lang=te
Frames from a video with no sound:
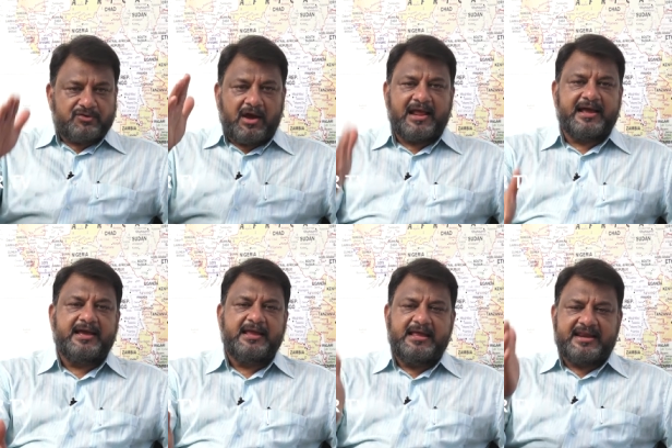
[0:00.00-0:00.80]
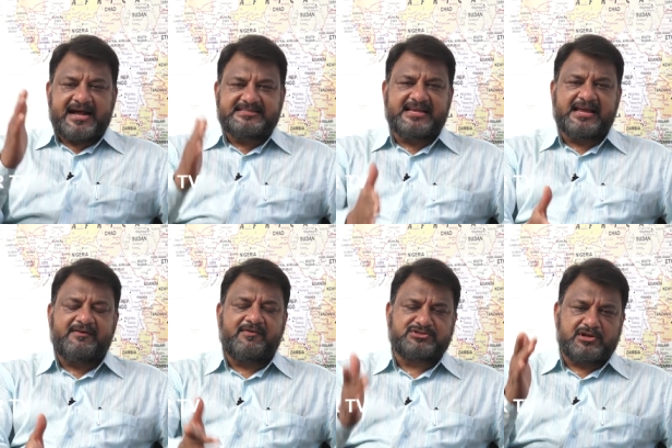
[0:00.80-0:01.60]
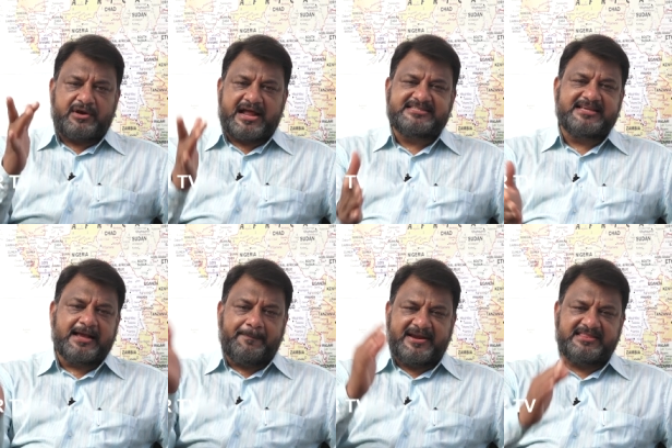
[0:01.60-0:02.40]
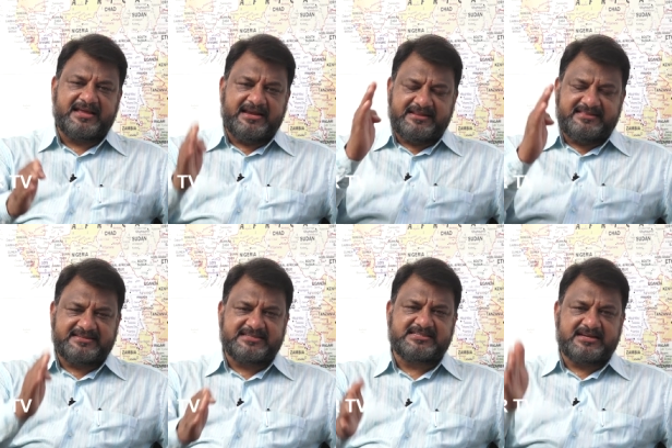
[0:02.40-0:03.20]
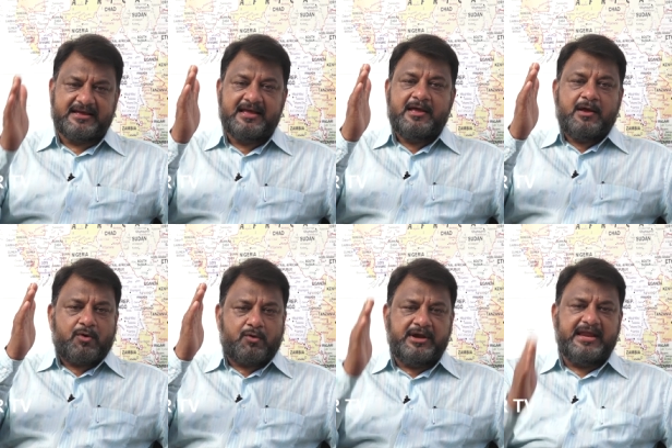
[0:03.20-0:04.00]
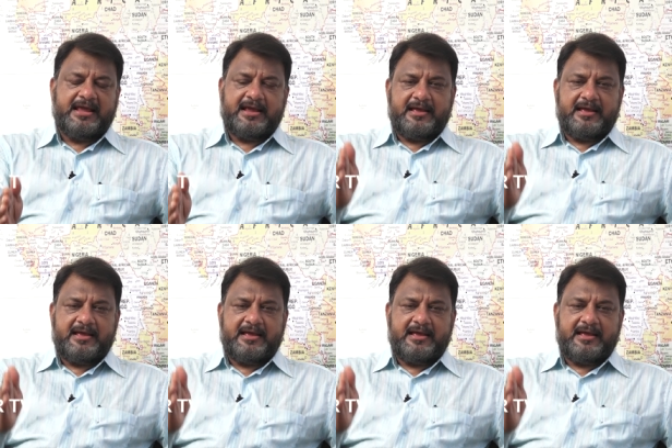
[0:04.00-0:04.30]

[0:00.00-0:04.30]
సో అలాగా ఈ రాజ్యాంగ వ్యవస్థలో రాజ్యాంగ పరిధికి నిర్దేశించిన కొన్ని